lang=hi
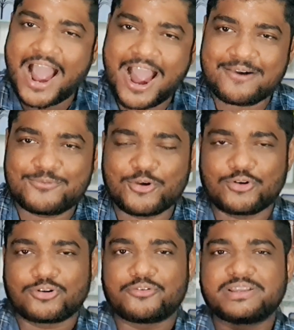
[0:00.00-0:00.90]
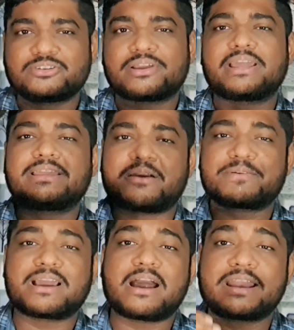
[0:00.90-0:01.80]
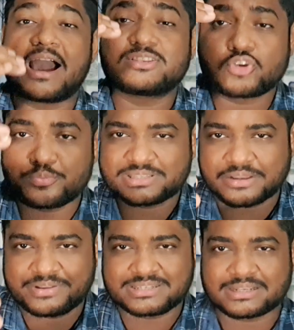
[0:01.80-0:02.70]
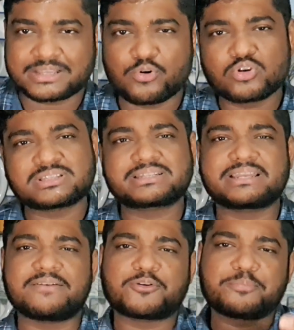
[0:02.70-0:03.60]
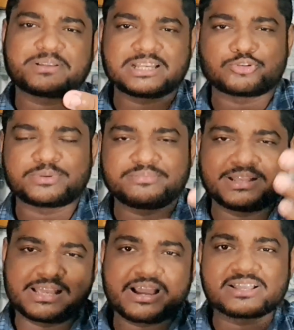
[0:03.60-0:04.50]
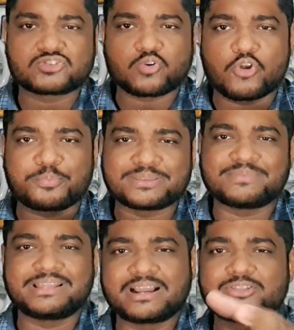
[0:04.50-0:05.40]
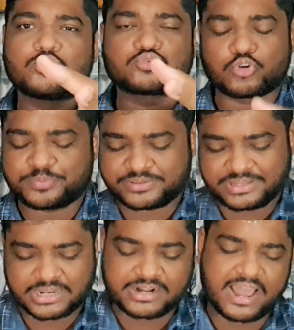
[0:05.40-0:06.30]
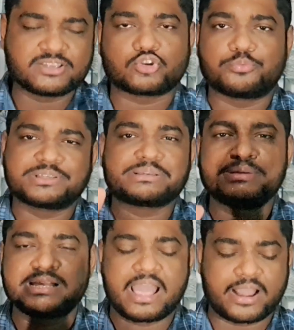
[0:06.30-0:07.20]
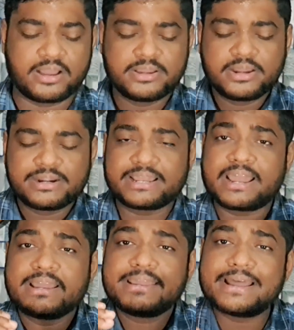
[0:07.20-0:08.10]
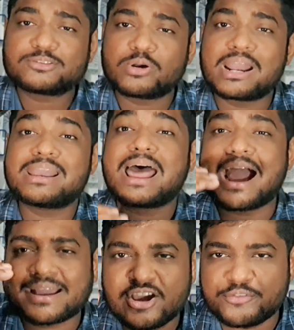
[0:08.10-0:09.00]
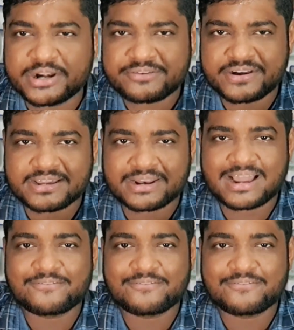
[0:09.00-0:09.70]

आप लोगों को भी जो ये यहाँ पे ढाई सौ तक मिल सकते हैं हो सकते कि आपको पचास रुपीज़ मिल जाएगा सौ रुपीज़ मिल जाएगा दो सौ रुपीज़ मिल जाएगा ढाई सौ ही मिल जाएगा ठीक है ये थोड़ा लाख के ऊपर डिपेंड करेगा